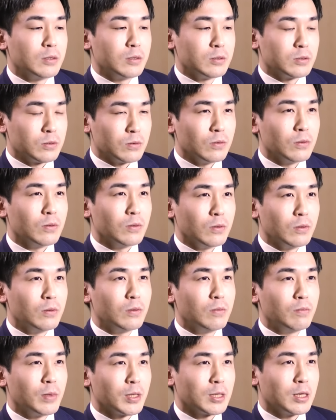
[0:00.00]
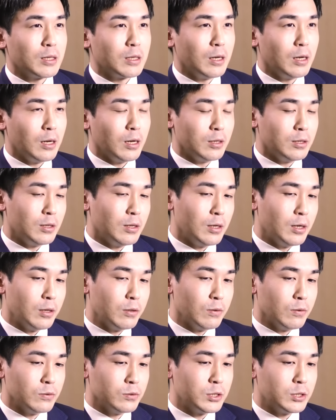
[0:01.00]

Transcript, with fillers: そうまあ、ただあの